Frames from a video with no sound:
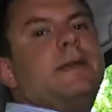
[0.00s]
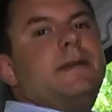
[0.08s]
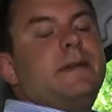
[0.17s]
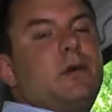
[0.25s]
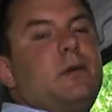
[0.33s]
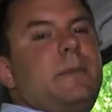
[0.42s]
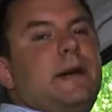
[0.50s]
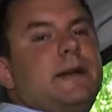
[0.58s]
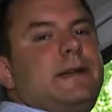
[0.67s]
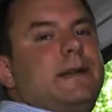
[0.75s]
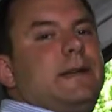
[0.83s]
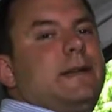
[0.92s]
Die Rückbank
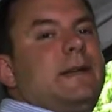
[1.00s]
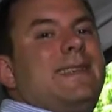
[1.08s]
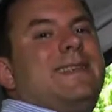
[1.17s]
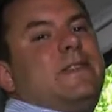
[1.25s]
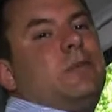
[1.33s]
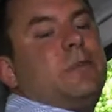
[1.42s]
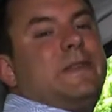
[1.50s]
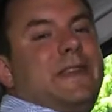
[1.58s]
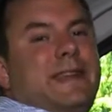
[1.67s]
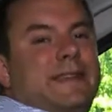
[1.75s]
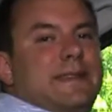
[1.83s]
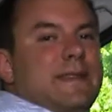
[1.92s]
hier hinten lässt sich um
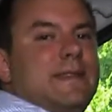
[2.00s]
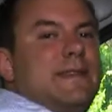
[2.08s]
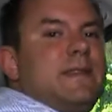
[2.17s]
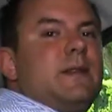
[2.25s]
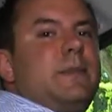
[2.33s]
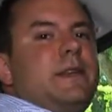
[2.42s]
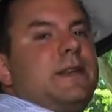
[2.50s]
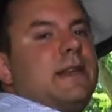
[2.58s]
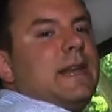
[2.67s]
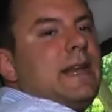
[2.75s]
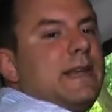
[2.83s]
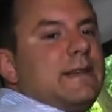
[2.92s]
16 cm in
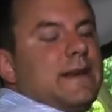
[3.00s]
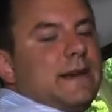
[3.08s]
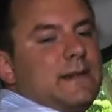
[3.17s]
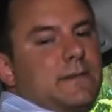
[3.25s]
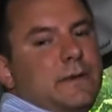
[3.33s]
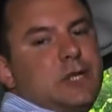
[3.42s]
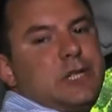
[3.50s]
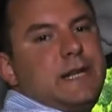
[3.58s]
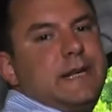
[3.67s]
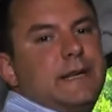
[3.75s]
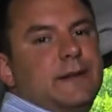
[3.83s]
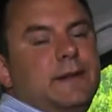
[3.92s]
der Längsachse
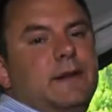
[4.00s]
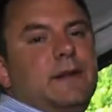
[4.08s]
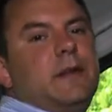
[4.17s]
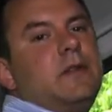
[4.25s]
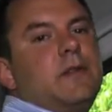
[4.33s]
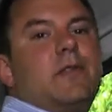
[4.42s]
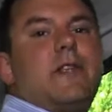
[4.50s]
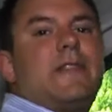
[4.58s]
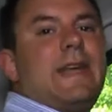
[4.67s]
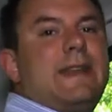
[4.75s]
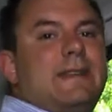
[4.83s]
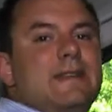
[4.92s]
verstellen, sodass
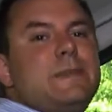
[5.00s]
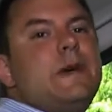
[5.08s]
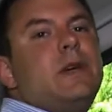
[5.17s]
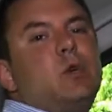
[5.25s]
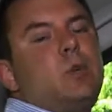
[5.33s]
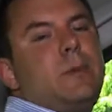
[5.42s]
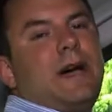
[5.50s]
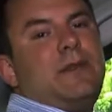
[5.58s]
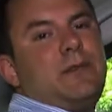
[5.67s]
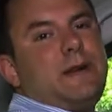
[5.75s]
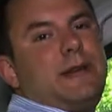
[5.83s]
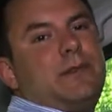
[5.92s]
eigentlich immer genug
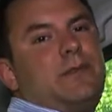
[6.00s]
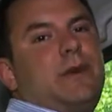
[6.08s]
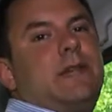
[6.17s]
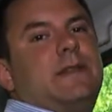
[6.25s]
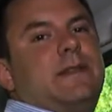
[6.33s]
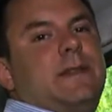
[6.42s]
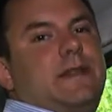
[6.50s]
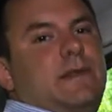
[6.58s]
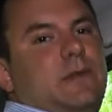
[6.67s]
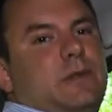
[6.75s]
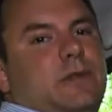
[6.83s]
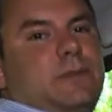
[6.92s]
Beinfreiheit vorhanden sein
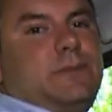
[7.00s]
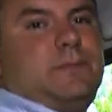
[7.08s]
sollte.